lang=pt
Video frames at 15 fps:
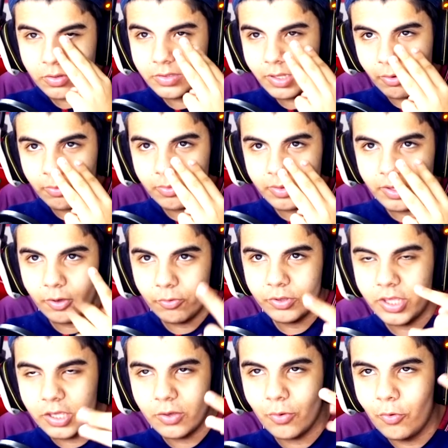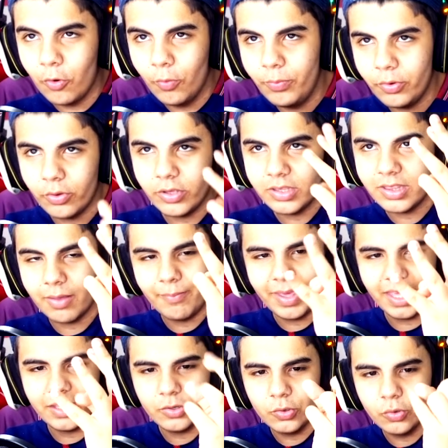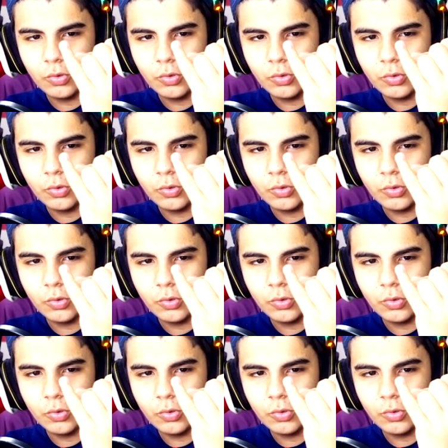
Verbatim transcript: Não, eu, o Geek, o Rubio e também o,